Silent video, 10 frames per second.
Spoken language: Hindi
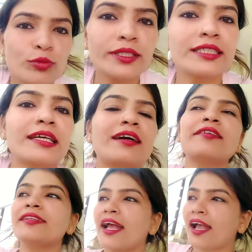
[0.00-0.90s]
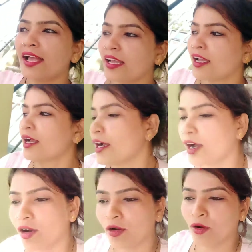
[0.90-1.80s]
बजे से कर दिया है
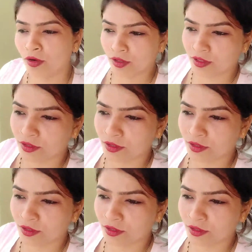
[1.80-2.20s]
और